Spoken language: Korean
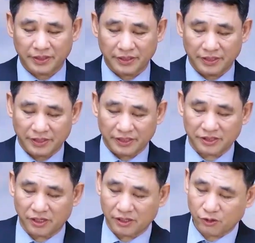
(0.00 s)

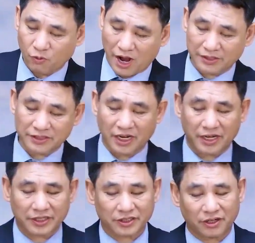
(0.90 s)
그래서
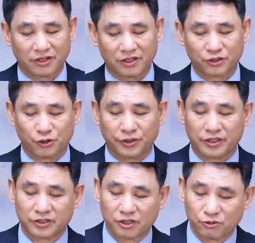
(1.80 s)
광야에서 교회를
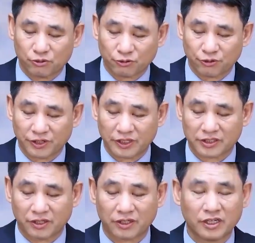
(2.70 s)
세우고
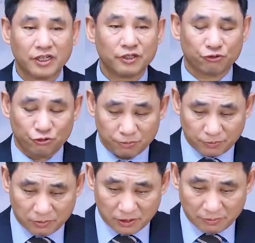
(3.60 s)
교회에서
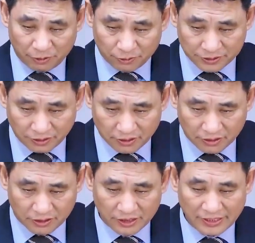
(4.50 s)
율법을
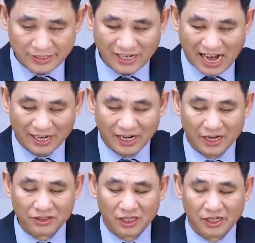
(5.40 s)
배워서
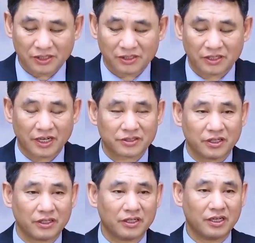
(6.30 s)
가나안 땅에
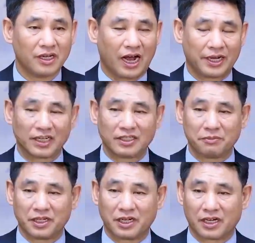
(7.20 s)
들어가서 하나님의
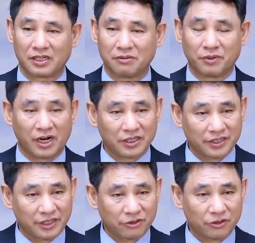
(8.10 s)
나라를 뭐 할
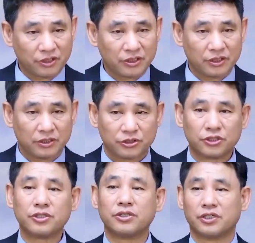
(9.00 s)
거예요?
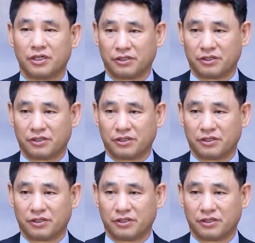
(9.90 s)
실현할 거예요.